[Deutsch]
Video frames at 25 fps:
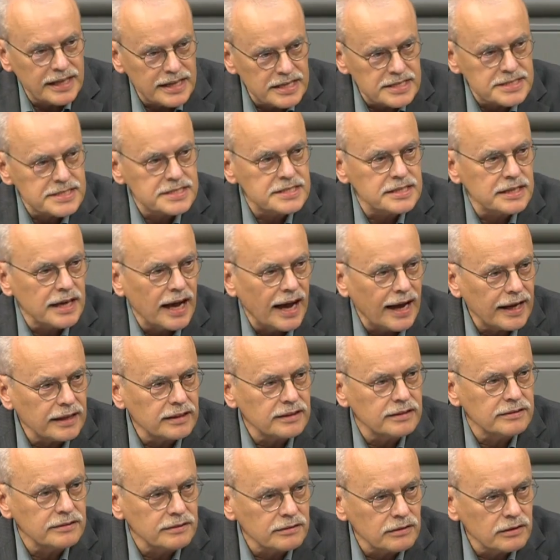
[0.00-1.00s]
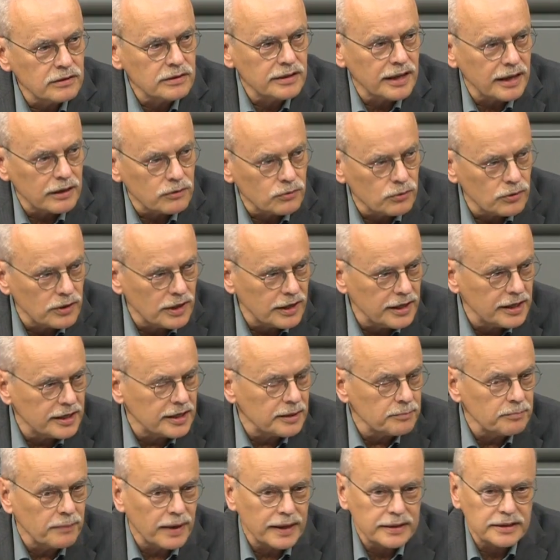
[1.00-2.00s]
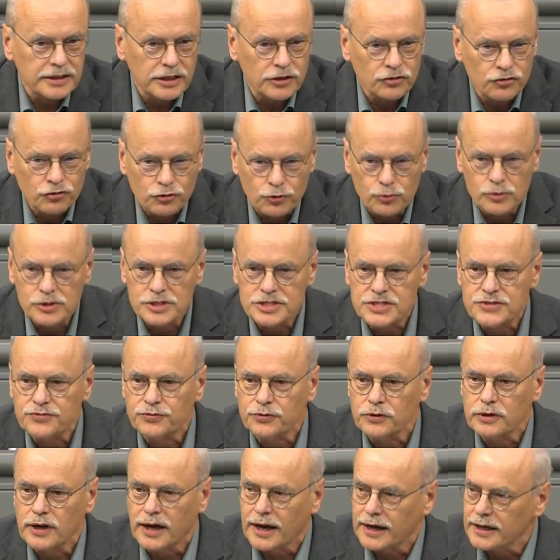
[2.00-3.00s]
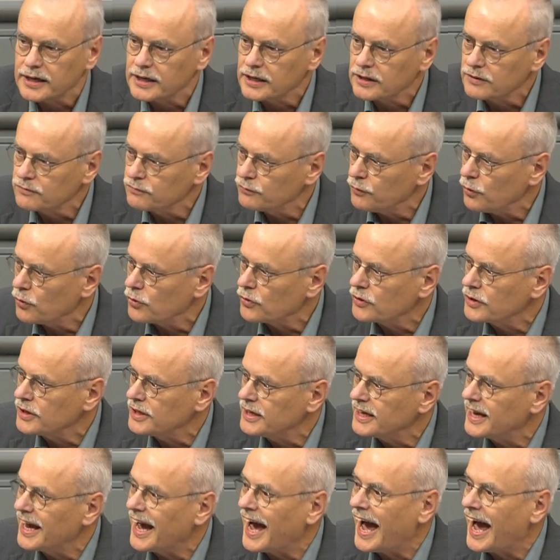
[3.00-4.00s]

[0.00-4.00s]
ist, hat der Kollege Martin Schulz vor einigen Wochen hier